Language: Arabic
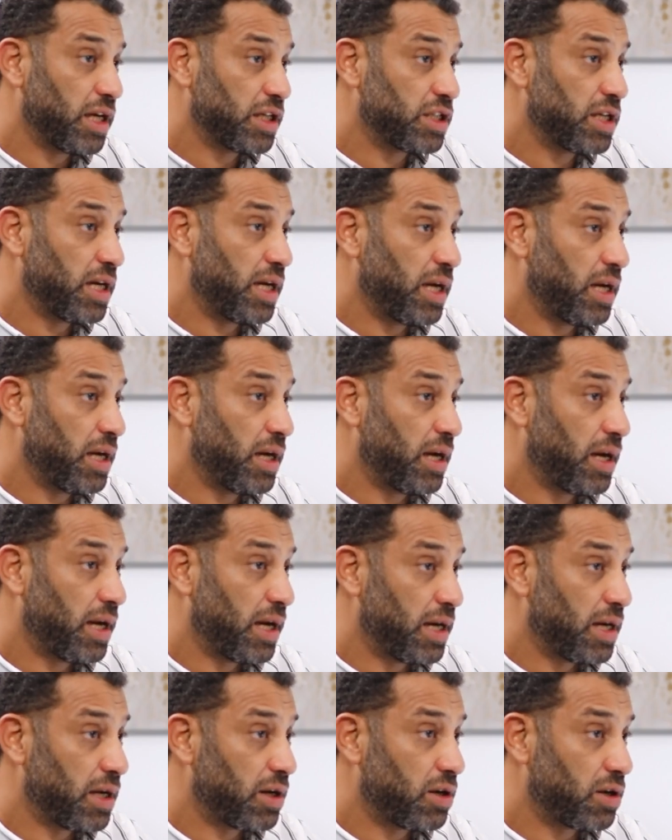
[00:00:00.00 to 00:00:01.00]
اشعه
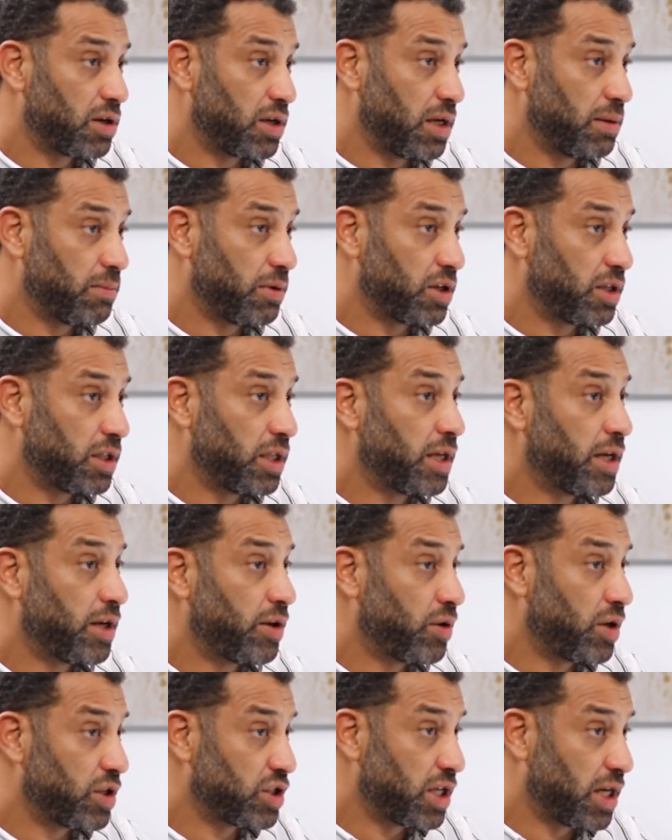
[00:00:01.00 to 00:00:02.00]
على القرنيه المخرجيه
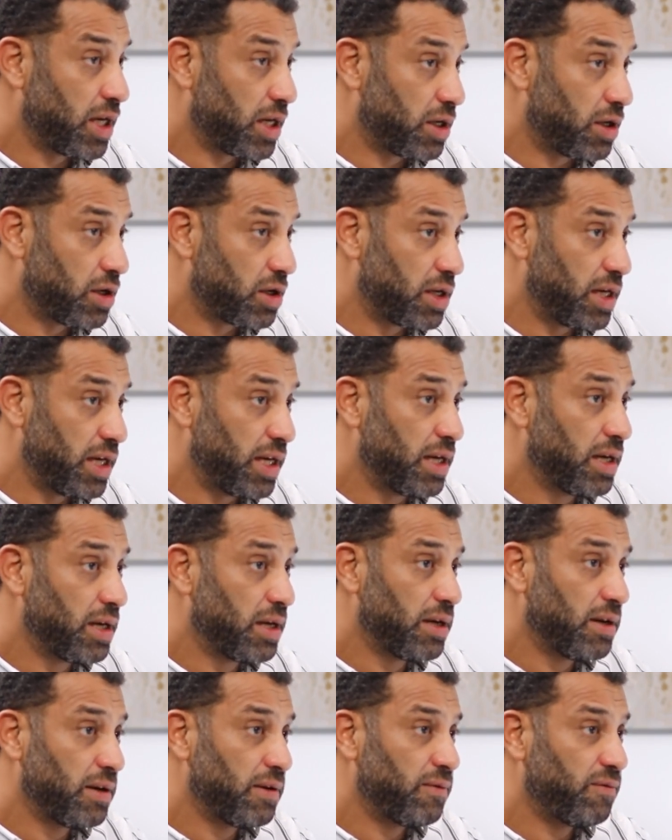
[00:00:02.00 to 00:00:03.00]
او اشعه قرنيه
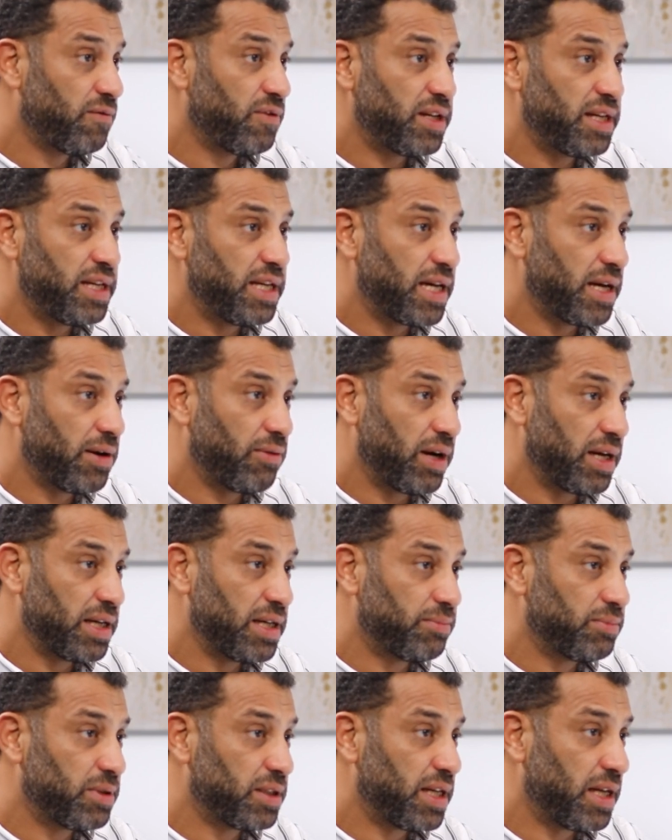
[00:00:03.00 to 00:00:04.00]
في دقيقه
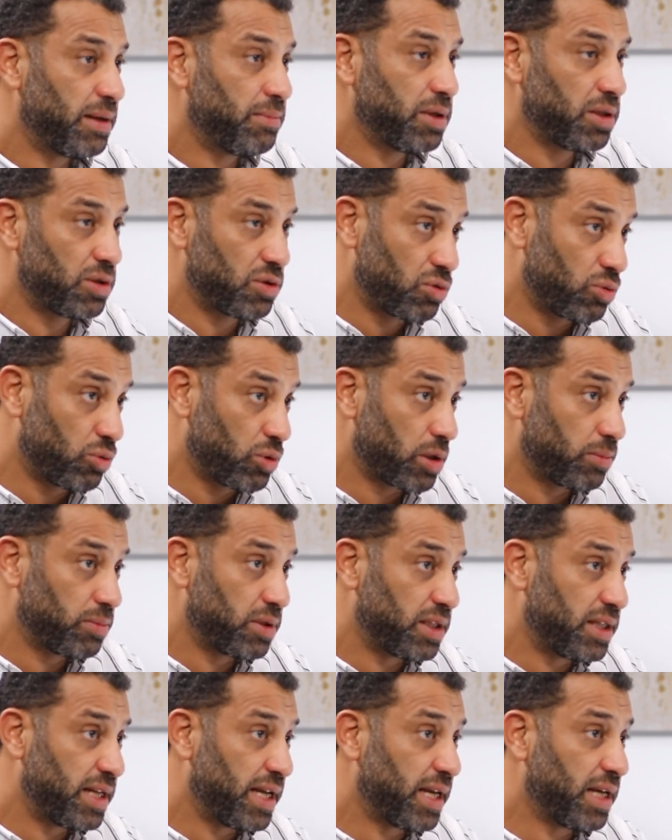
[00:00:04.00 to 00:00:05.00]
واحده بتتعمل صوره
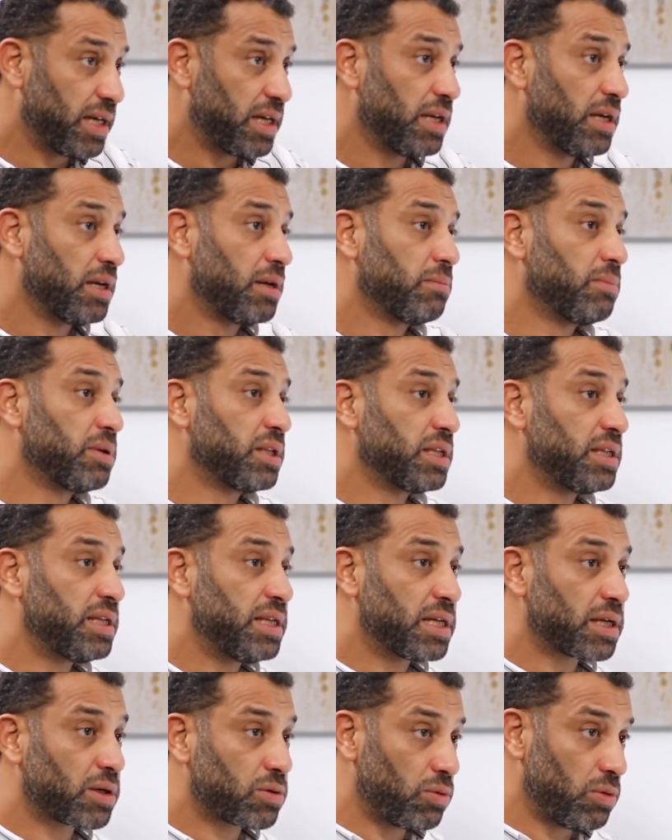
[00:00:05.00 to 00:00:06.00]
بتتاخد
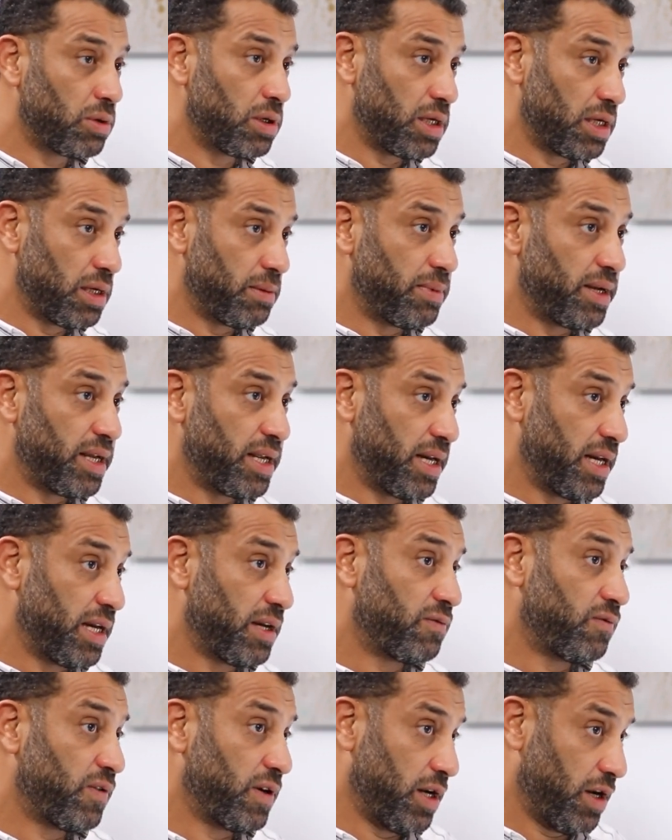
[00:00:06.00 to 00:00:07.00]
بتدينا كل
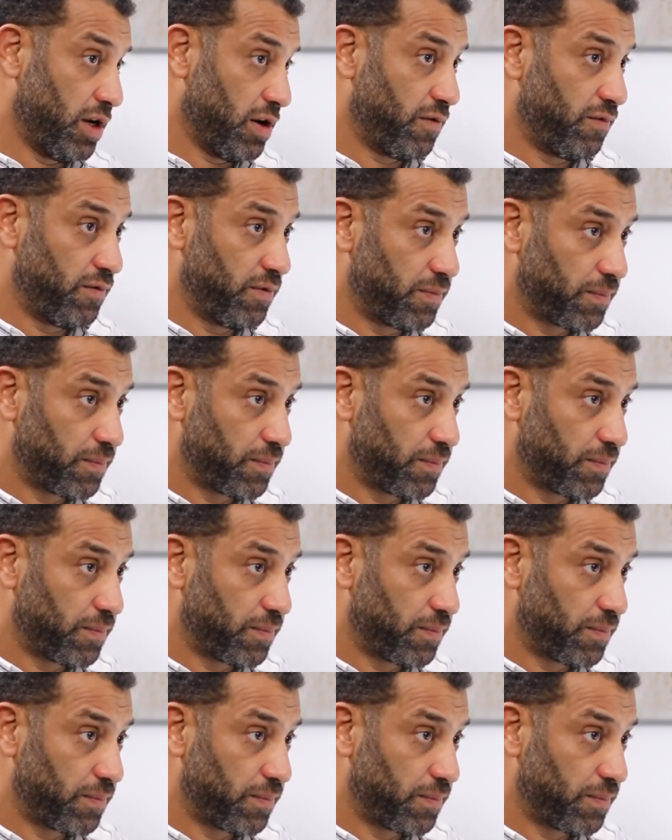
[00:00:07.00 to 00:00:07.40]
البيانات فنعرف